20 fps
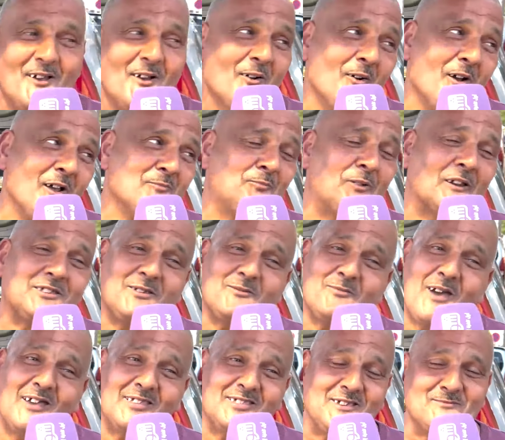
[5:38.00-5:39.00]
والبرشا
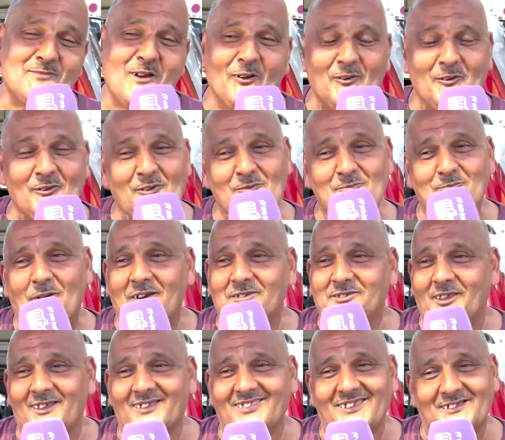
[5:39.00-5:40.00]
ما عندي ما نقول
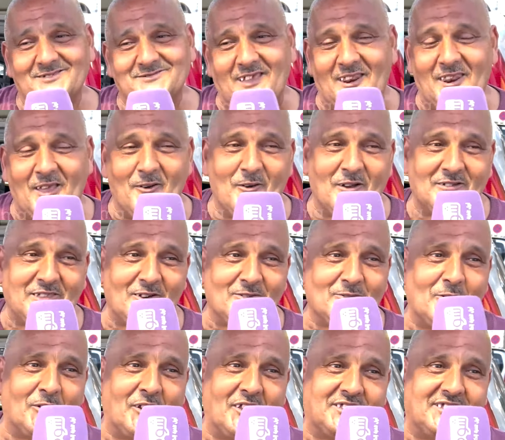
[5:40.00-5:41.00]
برشا اللي عطى الله هذا
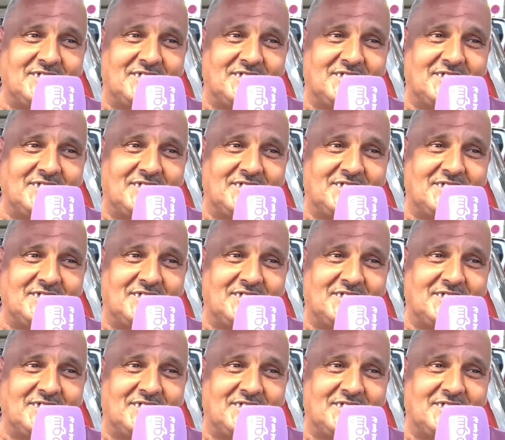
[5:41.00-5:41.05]
الكره